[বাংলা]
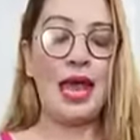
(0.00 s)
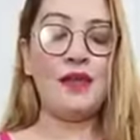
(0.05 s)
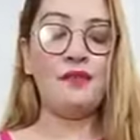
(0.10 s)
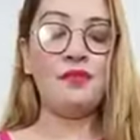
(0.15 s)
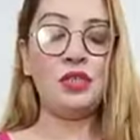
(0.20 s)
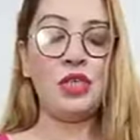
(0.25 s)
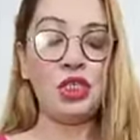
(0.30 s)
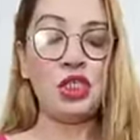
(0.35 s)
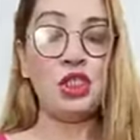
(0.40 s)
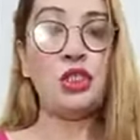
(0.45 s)

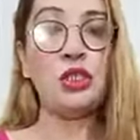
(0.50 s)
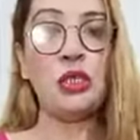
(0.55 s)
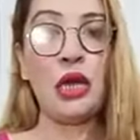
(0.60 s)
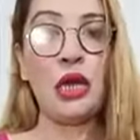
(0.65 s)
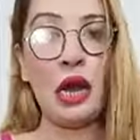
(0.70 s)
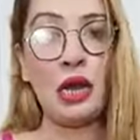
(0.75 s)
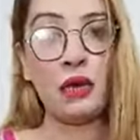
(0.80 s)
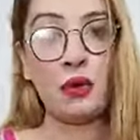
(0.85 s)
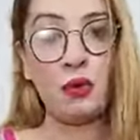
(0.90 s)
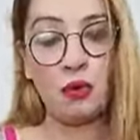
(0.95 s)
লাইভটা
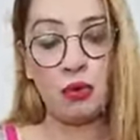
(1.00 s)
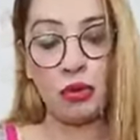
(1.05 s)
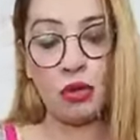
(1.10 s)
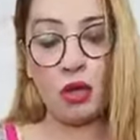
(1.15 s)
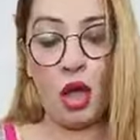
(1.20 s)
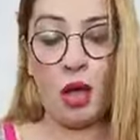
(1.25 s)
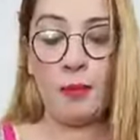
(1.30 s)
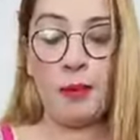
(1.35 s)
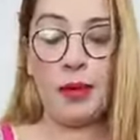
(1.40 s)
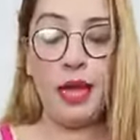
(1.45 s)
শেয়ার
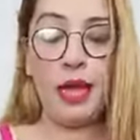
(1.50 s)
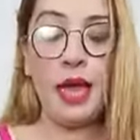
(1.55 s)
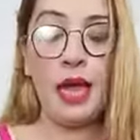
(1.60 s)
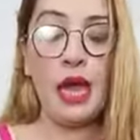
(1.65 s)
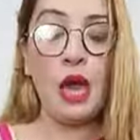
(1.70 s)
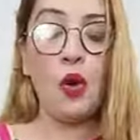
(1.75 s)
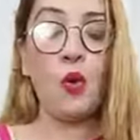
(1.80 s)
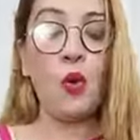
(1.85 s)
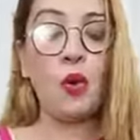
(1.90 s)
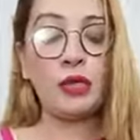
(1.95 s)
করতে হবে
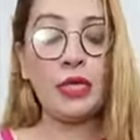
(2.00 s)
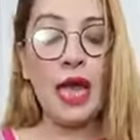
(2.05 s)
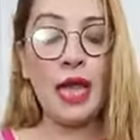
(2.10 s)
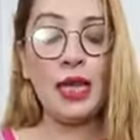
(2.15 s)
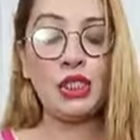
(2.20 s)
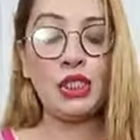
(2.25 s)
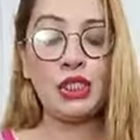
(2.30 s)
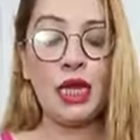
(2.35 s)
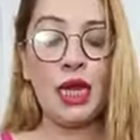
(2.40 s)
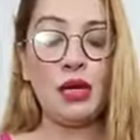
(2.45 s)

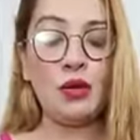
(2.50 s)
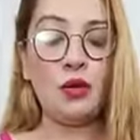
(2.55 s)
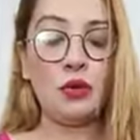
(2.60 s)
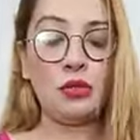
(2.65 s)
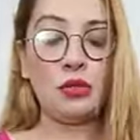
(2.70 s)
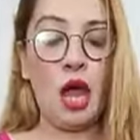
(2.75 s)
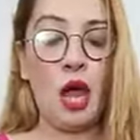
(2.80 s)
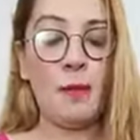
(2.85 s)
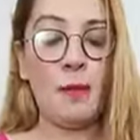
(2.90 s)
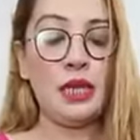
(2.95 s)
কোথায় শেয়ার
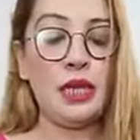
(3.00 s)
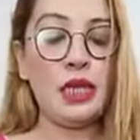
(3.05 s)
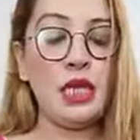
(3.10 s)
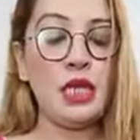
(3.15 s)
করতে হবে